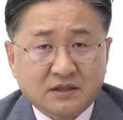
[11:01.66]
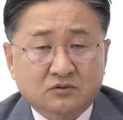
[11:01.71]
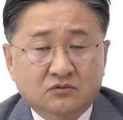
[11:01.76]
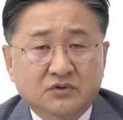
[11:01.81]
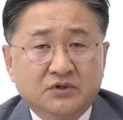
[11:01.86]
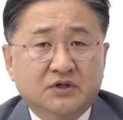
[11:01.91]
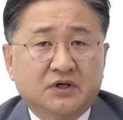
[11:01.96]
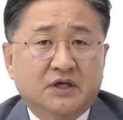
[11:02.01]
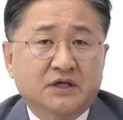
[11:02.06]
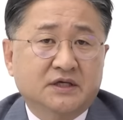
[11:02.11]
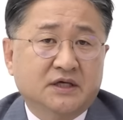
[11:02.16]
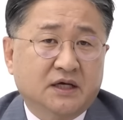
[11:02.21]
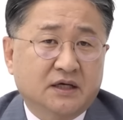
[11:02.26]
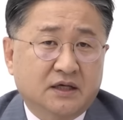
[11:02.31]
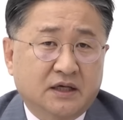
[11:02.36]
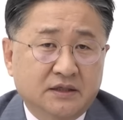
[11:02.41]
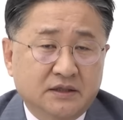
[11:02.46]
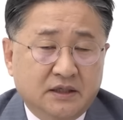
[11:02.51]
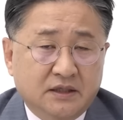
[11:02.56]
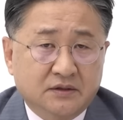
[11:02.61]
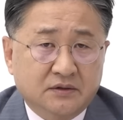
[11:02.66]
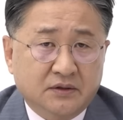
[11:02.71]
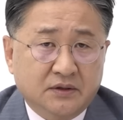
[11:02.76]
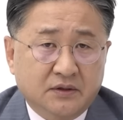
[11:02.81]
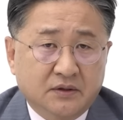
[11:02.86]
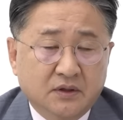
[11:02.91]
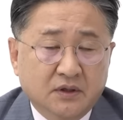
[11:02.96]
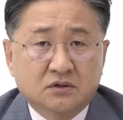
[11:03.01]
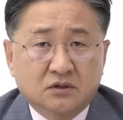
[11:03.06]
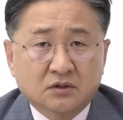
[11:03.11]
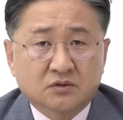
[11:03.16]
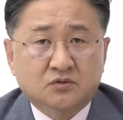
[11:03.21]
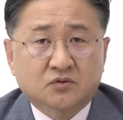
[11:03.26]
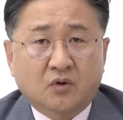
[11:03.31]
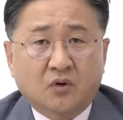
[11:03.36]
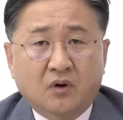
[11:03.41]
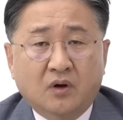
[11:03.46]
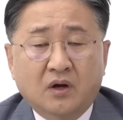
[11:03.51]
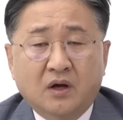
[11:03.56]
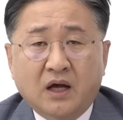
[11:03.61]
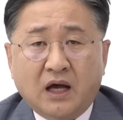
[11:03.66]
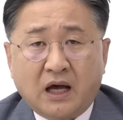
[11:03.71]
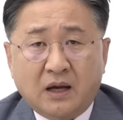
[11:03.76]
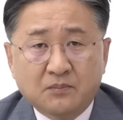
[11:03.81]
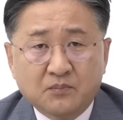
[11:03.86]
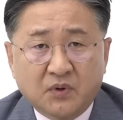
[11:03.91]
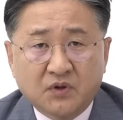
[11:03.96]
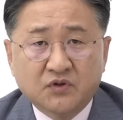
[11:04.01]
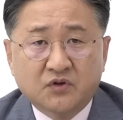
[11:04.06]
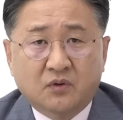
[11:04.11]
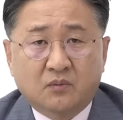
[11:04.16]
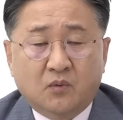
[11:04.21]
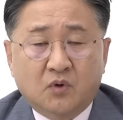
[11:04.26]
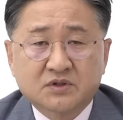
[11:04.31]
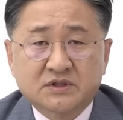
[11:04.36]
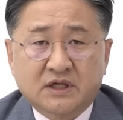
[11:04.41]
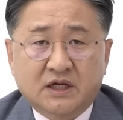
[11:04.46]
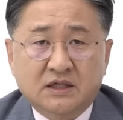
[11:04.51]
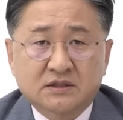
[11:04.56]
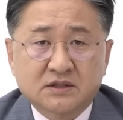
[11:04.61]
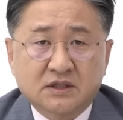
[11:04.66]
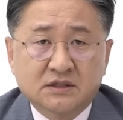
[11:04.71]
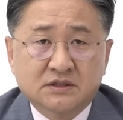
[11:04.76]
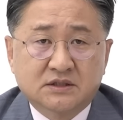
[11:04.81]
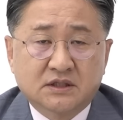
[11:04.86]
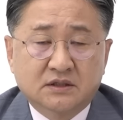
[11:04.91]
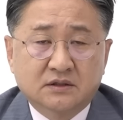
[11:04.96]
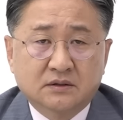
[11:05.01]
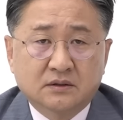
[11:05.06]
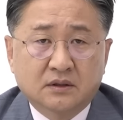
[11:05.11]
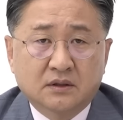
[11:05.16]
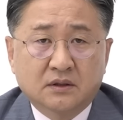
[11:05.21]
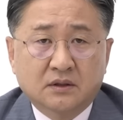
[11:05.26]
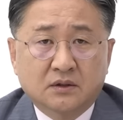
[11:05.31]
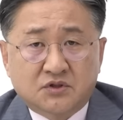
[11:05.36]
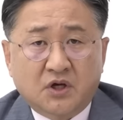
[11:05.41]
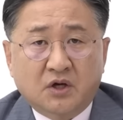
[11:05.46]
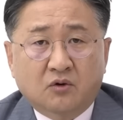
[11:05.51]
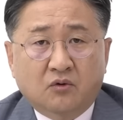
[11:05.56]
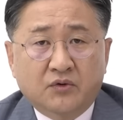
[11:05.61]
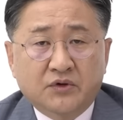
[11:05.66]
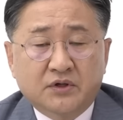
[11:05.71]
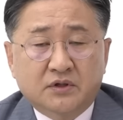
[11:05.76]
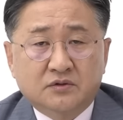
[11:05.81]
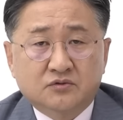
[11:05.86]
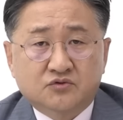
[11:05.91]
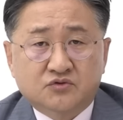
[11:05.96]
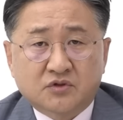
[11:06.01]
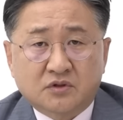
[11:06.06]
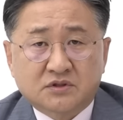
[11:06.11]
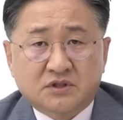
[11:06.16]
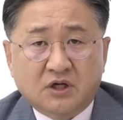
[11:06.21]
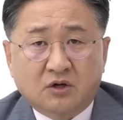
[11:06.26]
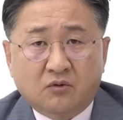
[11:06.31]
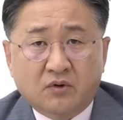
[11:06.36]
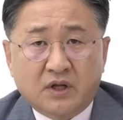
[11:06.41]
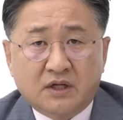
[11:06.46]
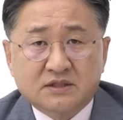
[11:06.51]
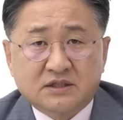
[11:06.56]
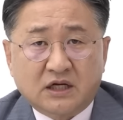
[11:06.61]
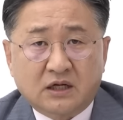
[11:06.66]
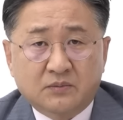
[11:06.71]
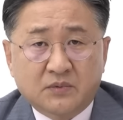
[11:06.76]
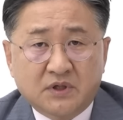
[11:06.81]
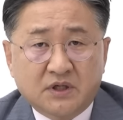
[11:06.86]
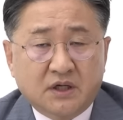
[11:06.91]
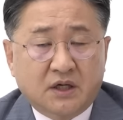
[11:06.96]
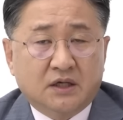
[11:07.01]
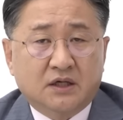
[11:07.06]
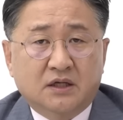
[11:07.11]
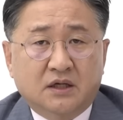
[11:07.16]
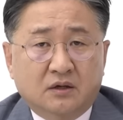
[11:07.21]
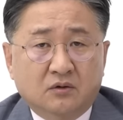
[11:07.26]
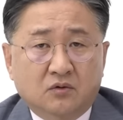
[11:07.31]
자꾸 이렇게 이야기를 하냐는 거예요. 그것도 한 번도 모자라서 이제는 최고위원, 수석 최고위원 사람이 이야기를